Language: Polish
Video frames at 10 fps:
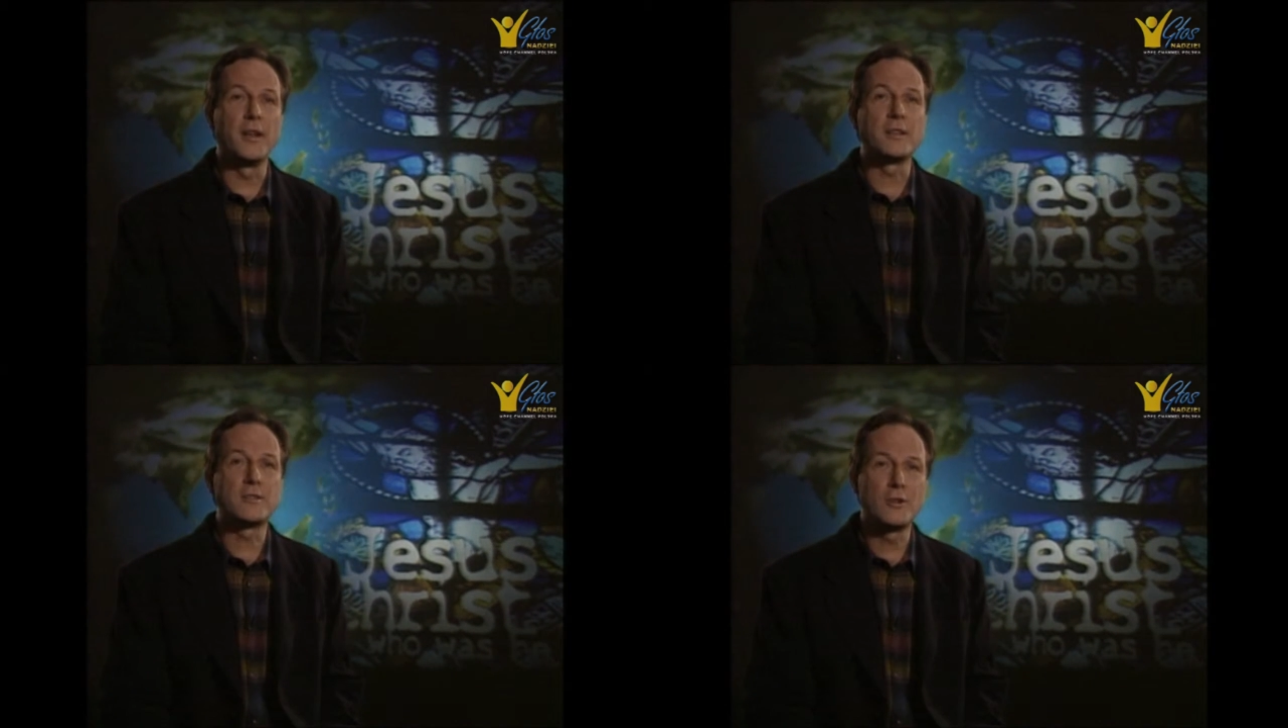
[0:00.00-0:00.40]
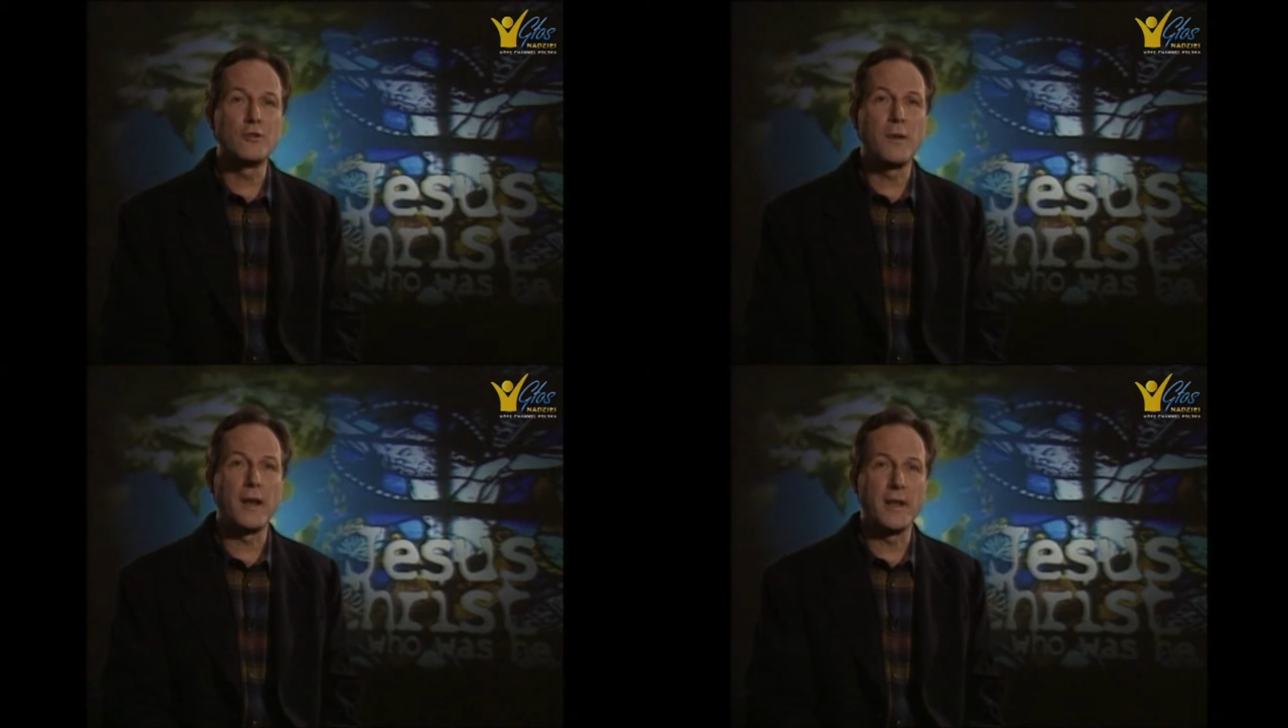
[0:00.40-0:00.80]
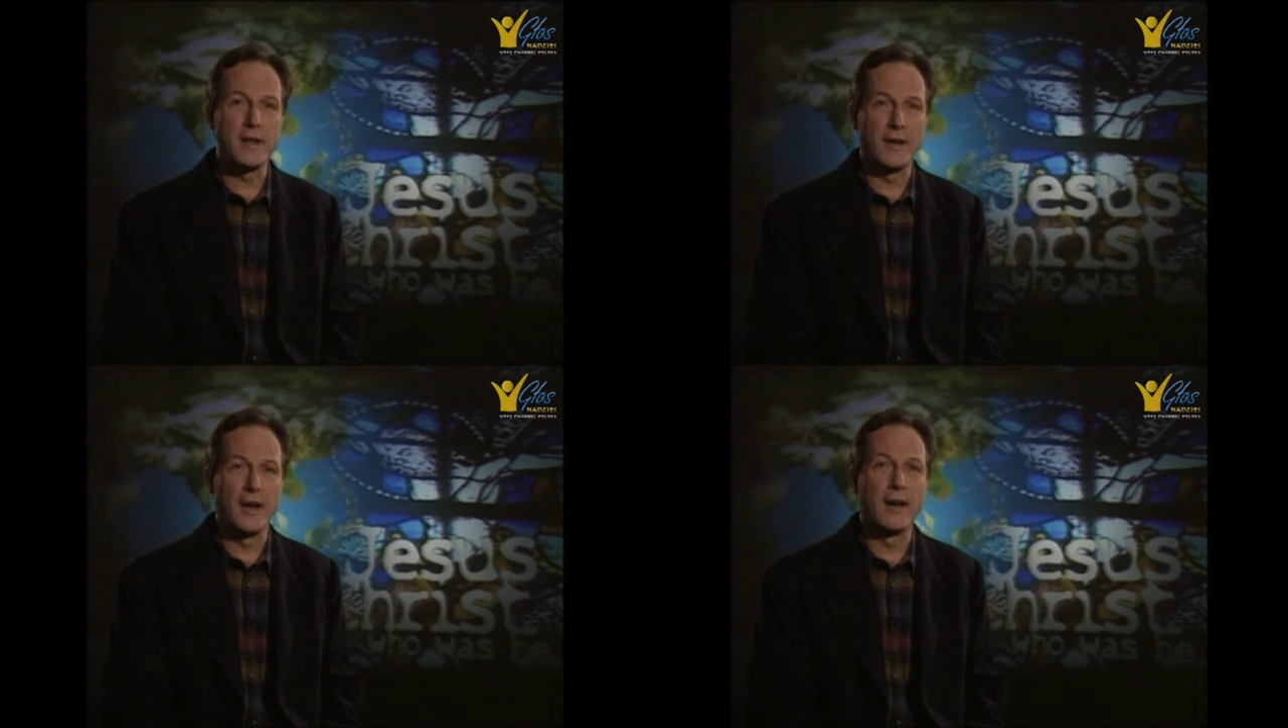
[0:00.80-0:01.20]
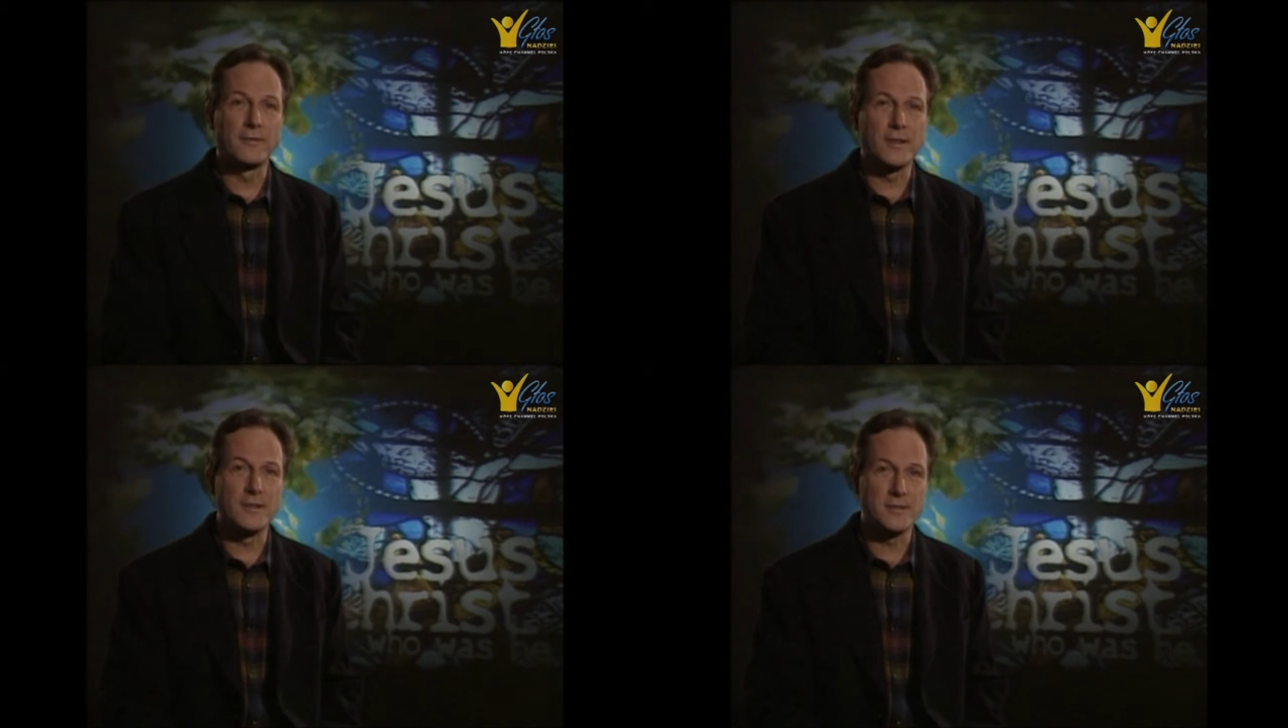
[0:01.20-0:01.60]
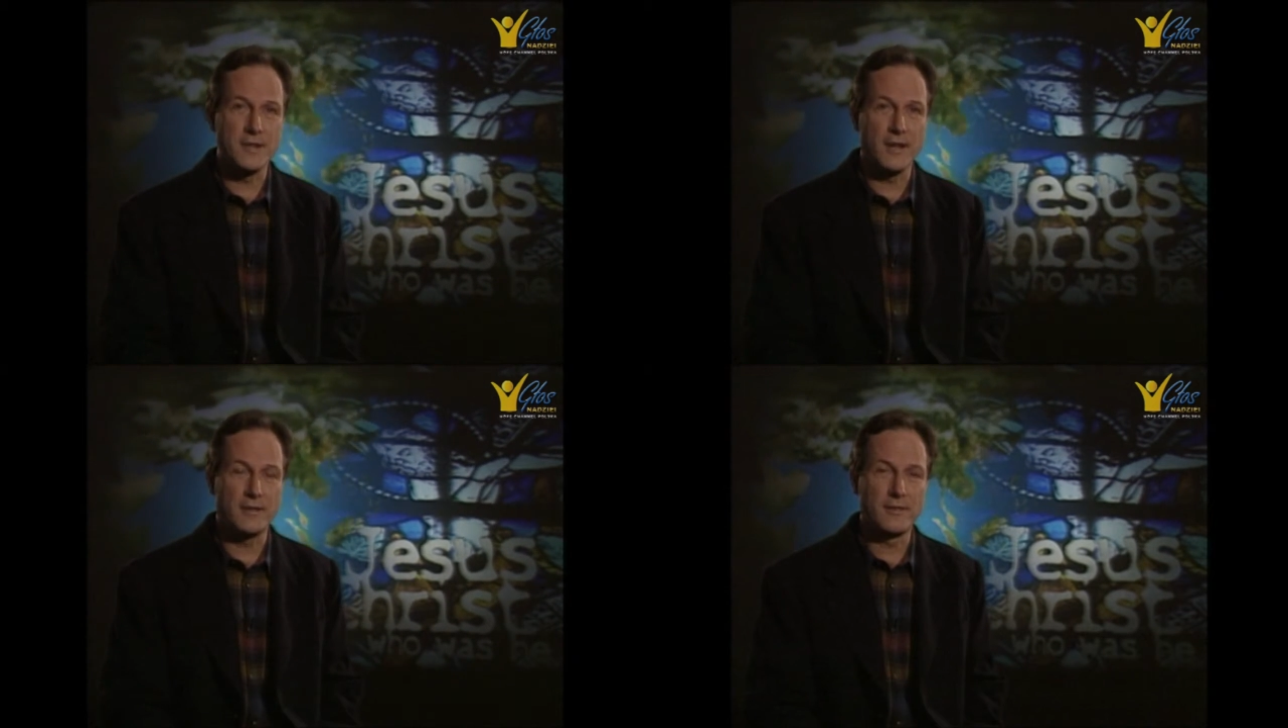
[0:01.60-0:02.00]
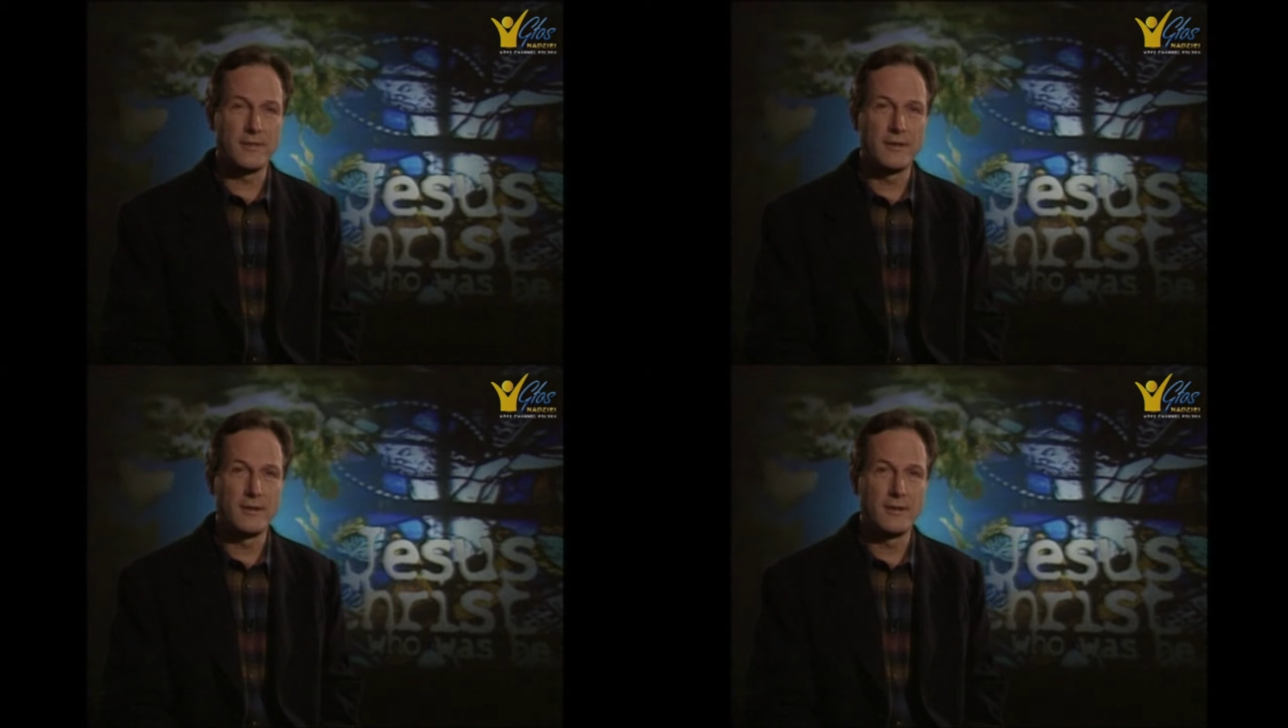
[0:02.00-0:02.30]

dwa tysiące lat po jego śmierci.